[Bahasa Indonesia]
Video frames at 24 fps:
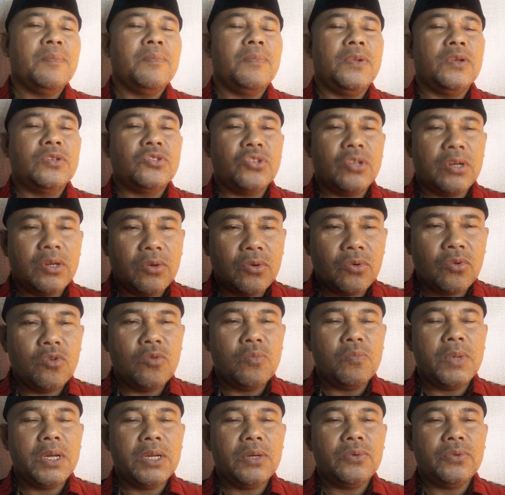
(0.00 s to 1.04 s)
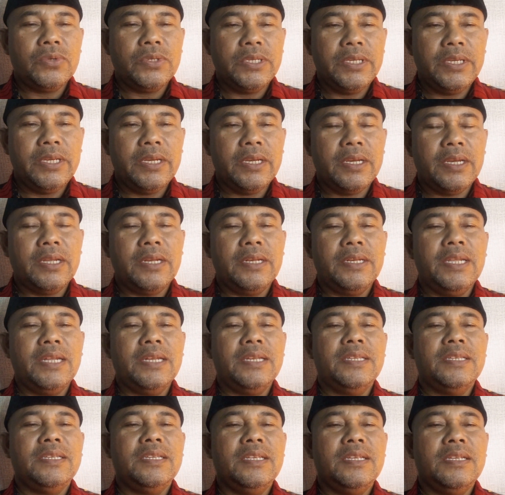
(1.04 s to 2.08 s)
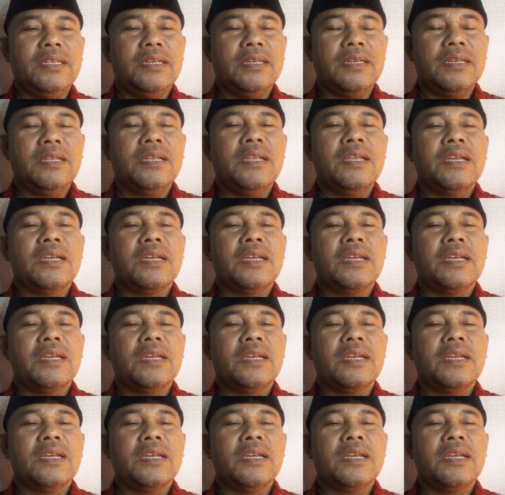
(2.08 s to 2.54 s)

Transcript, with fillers: seluruh manusia dan jin